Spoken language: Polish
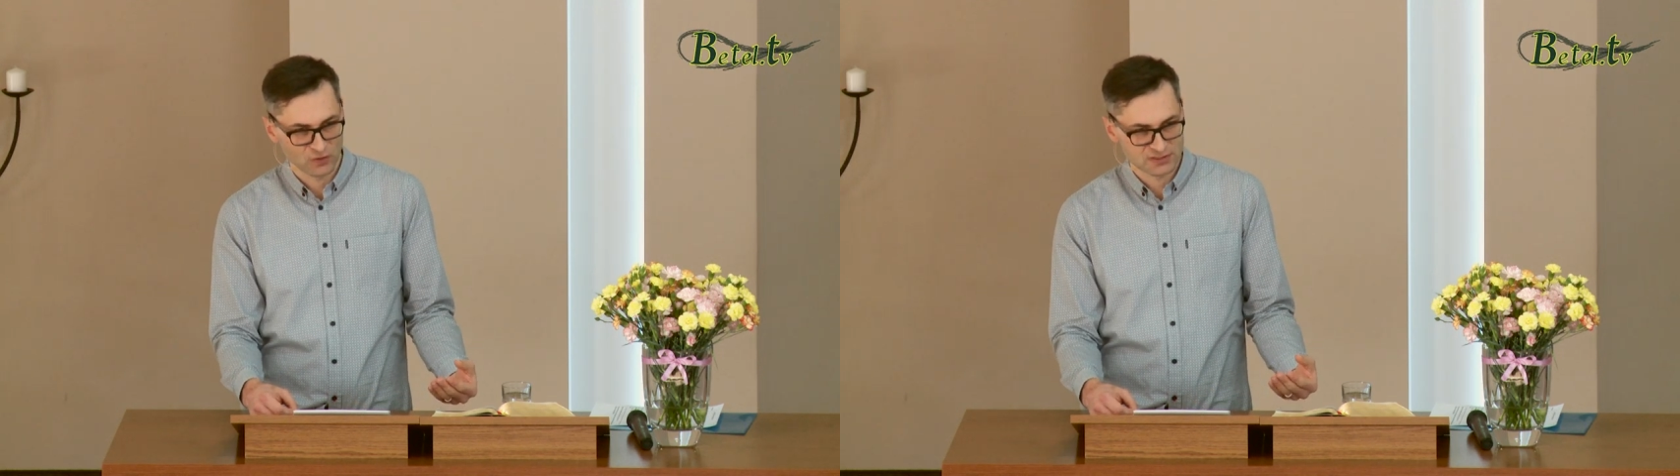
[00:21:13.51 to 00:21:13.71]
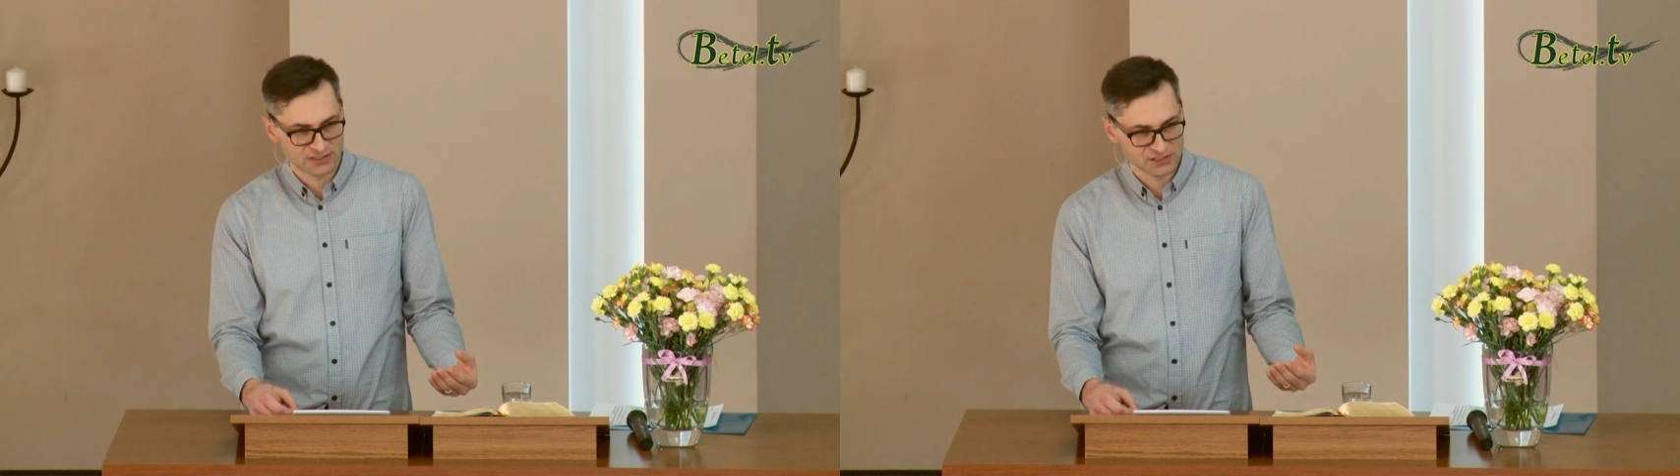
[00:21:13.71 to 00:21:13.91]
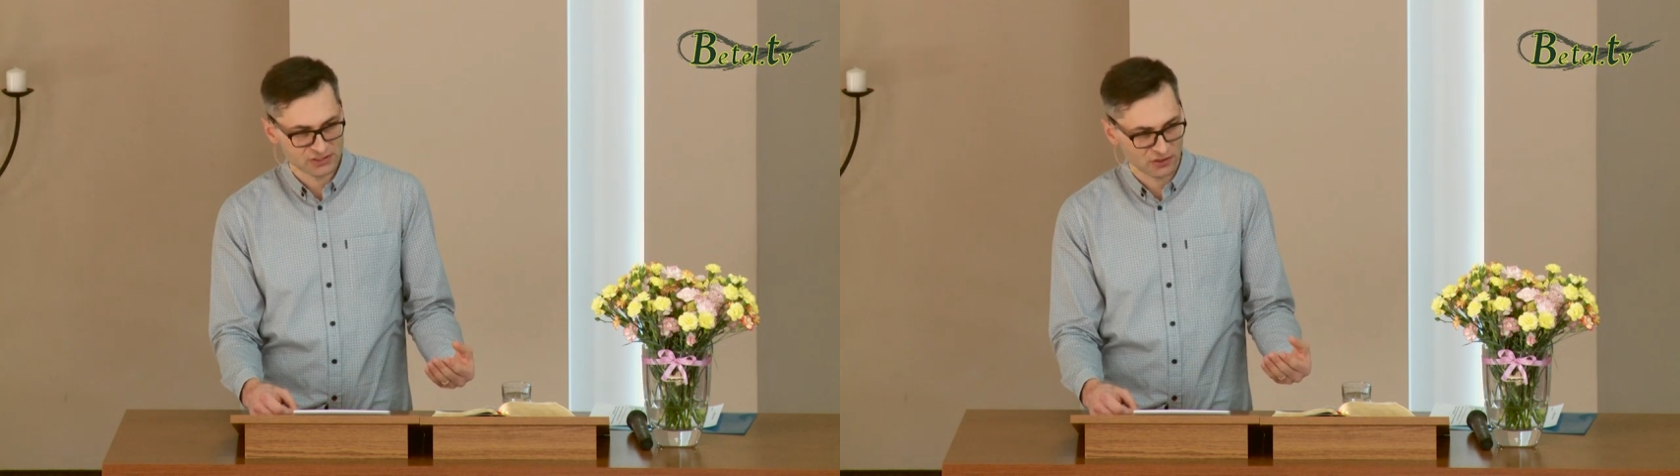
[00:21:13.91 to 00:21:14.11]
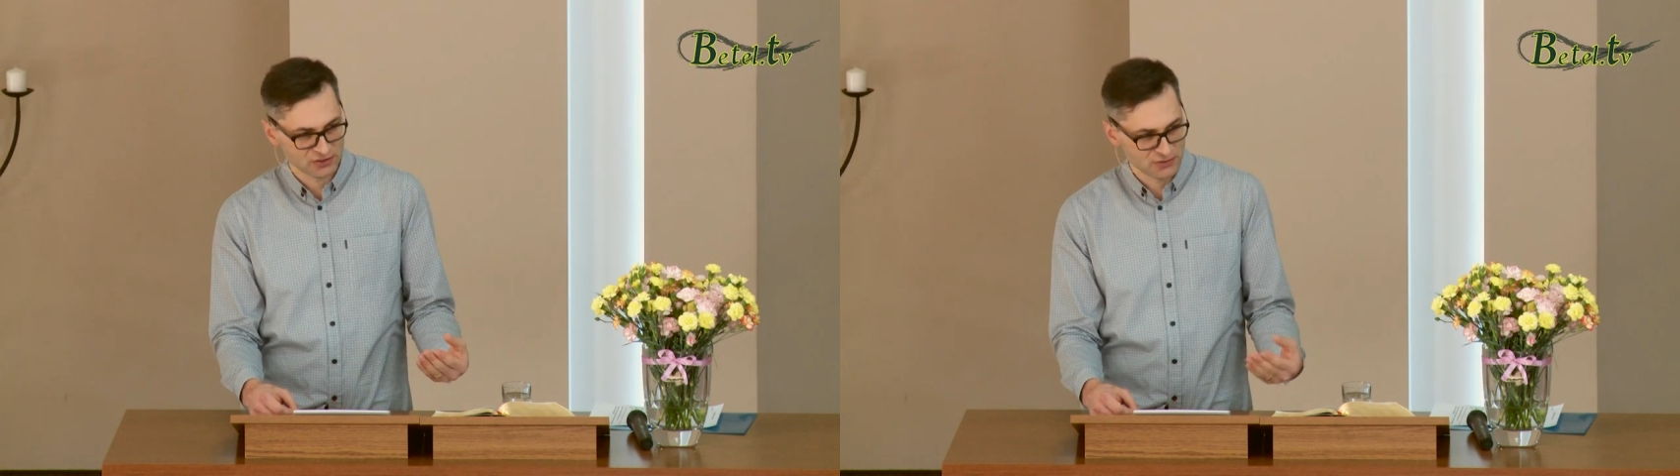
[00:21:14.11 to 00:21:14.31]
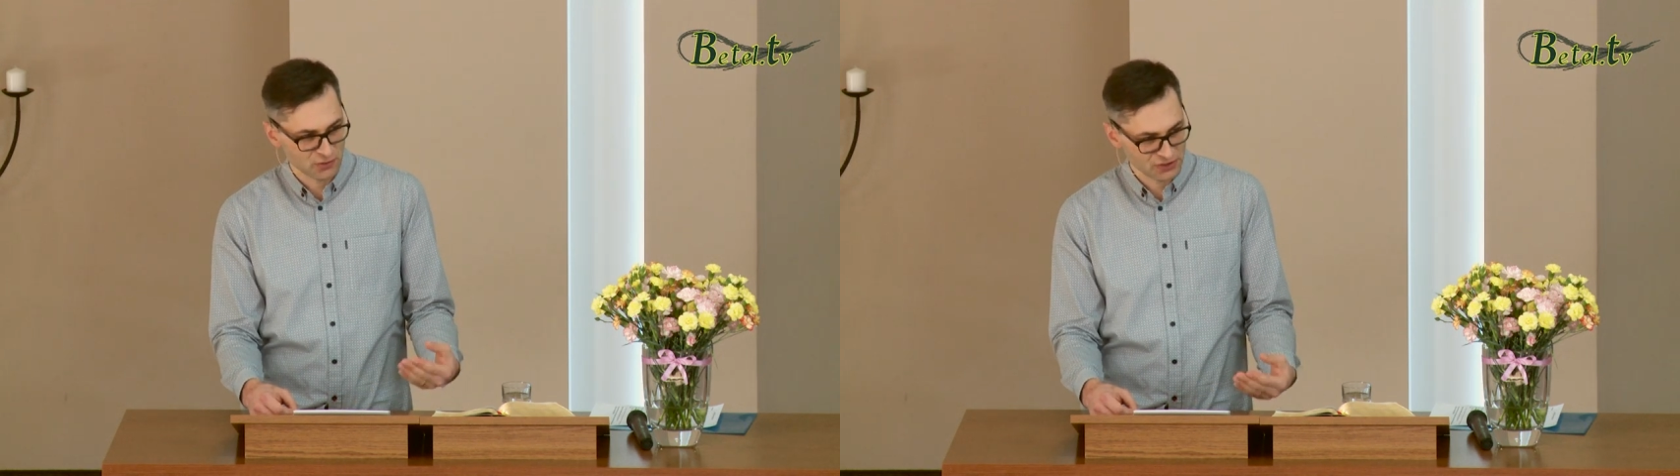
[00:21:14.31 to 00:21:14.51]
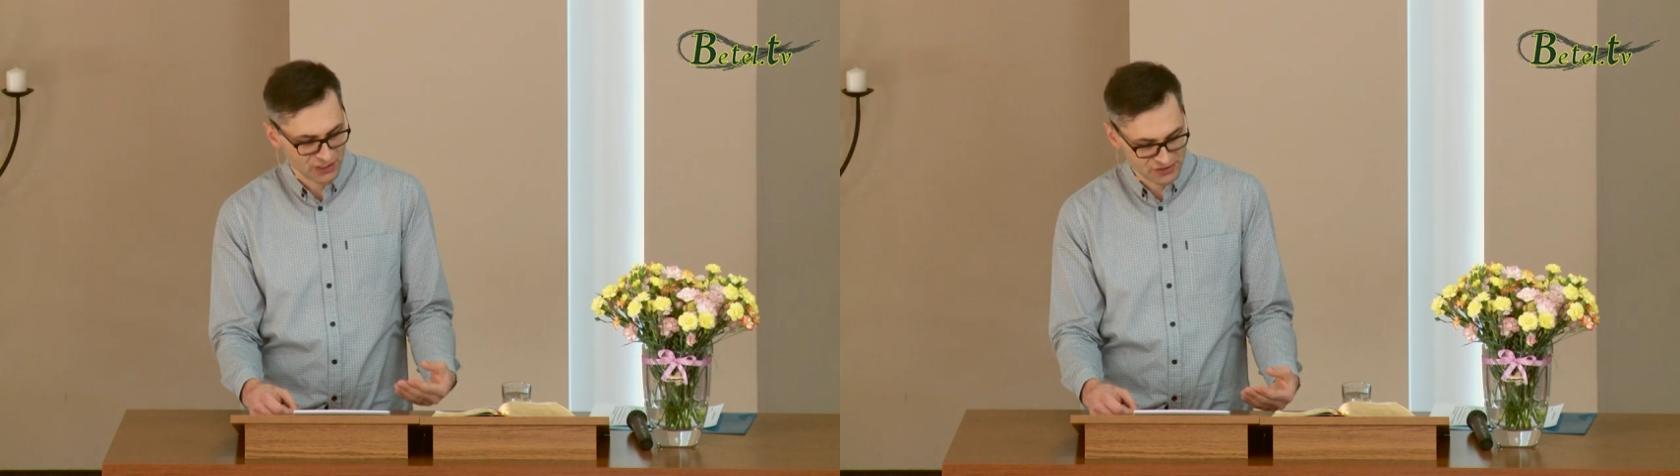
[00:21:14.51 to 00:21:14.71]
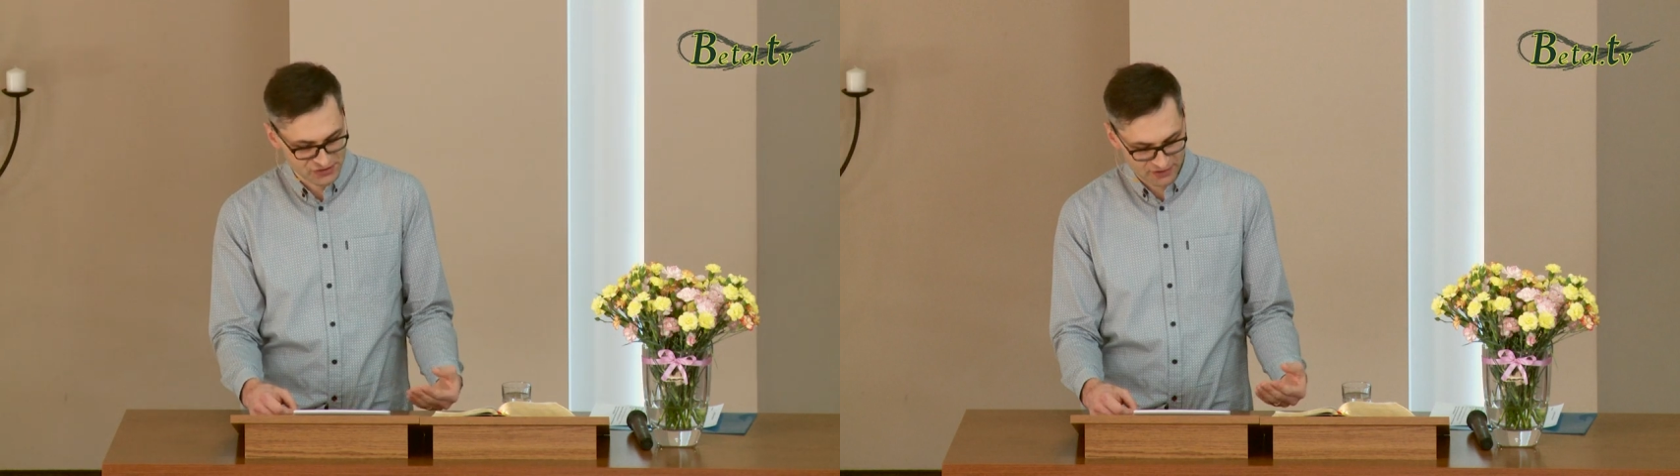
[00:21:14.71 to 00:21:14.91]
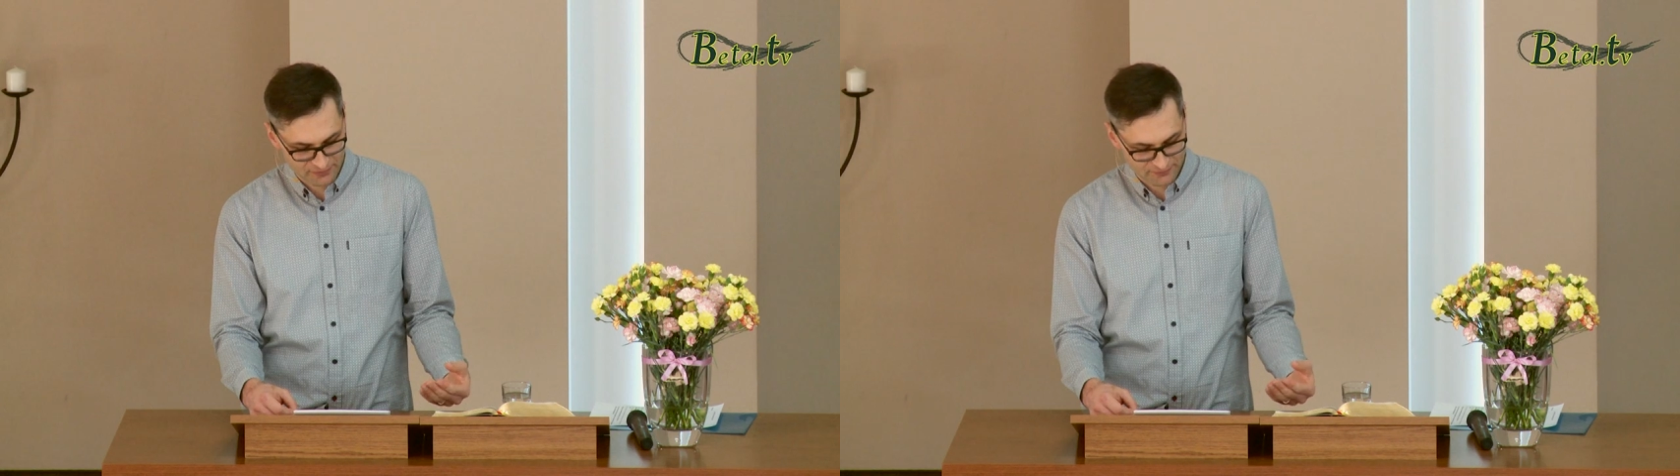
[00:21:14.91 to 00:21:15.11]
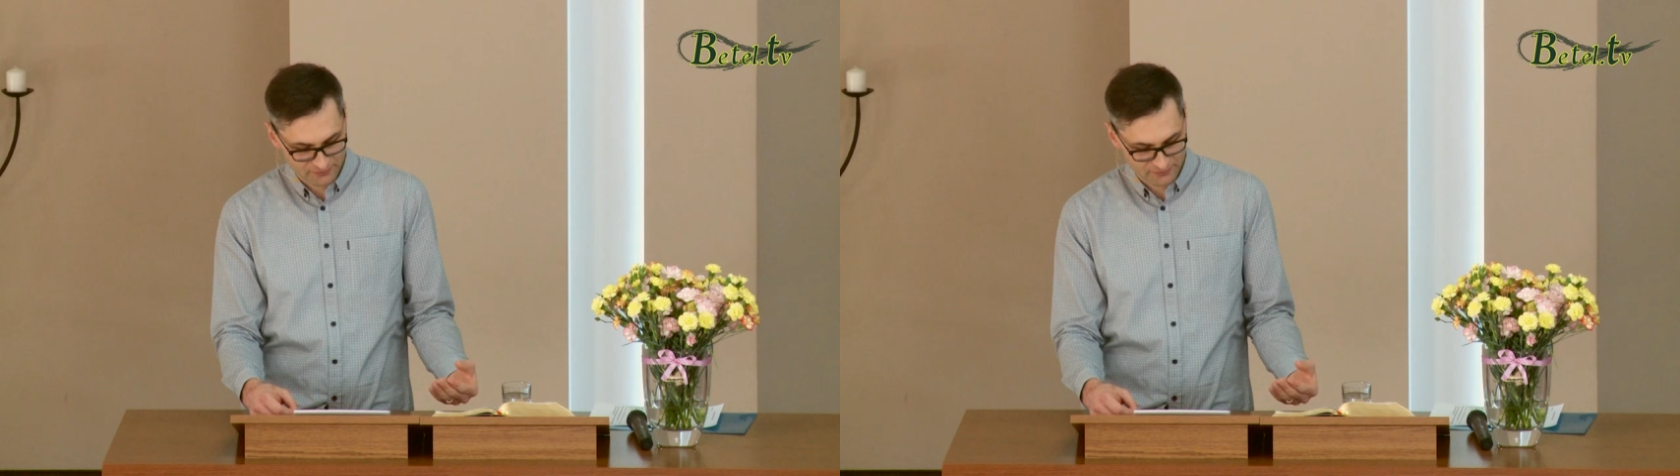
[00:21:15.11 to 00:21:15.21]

oznacza odsłonięcie